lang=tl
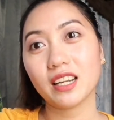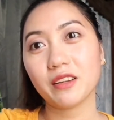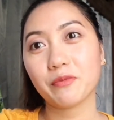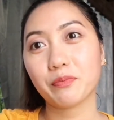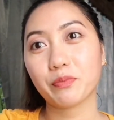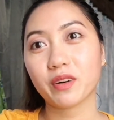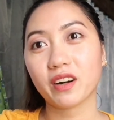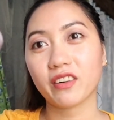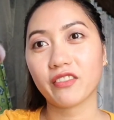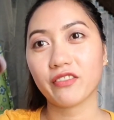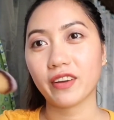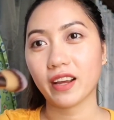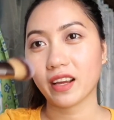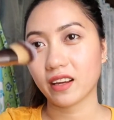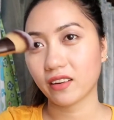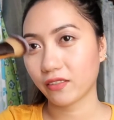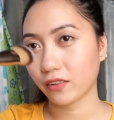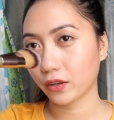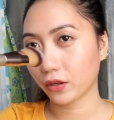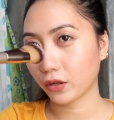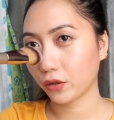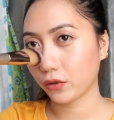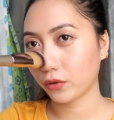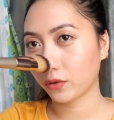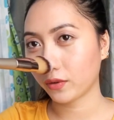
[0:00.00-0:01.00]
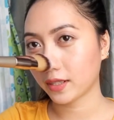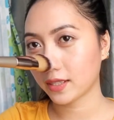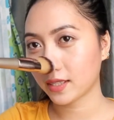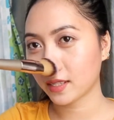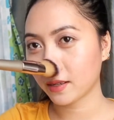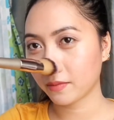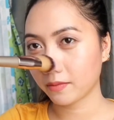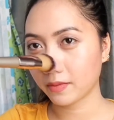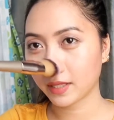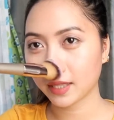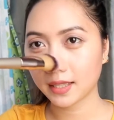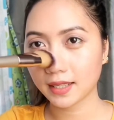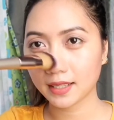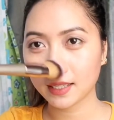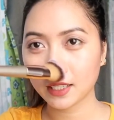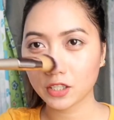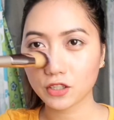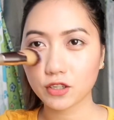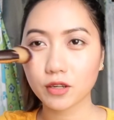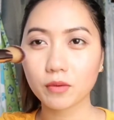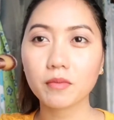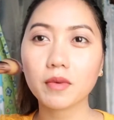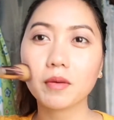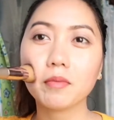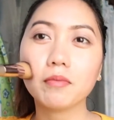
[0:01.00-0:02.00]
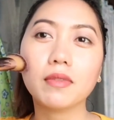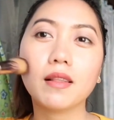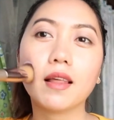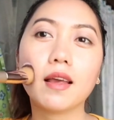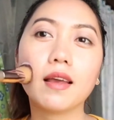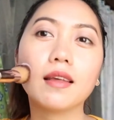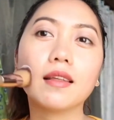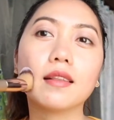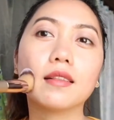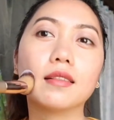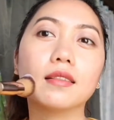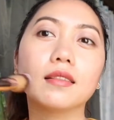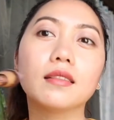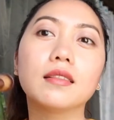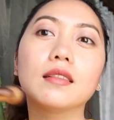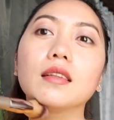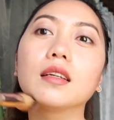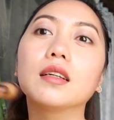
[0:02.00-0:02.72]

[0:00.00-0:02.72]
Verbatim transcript: perfect for you kasi madali siyang ma-blend.